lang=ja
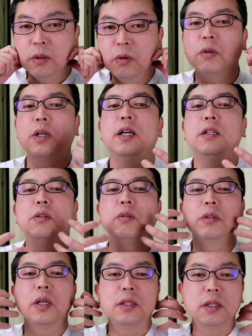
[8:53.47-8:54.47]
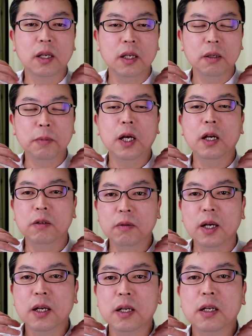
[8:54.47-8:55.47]
を解消させたい場合
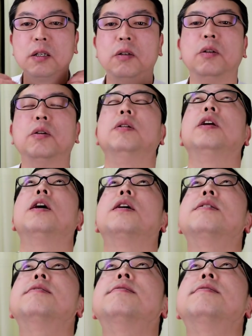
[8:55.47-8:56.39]
は、このように